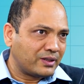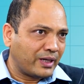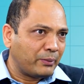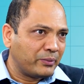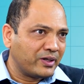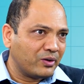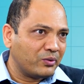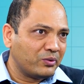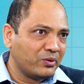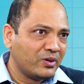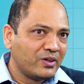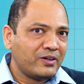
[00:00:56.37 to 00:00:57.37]
టైమింగ్లో
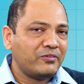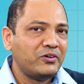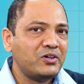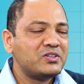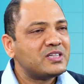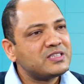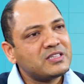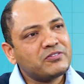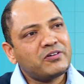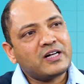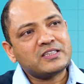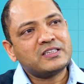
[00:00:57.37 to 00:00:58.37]
వీళ్ళు చేసే
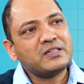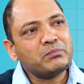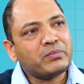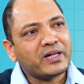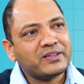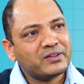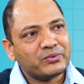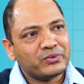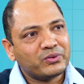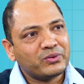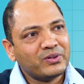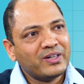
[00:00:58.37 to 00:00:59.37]
ఫాస్టింగ్ ప్రయత్నంతో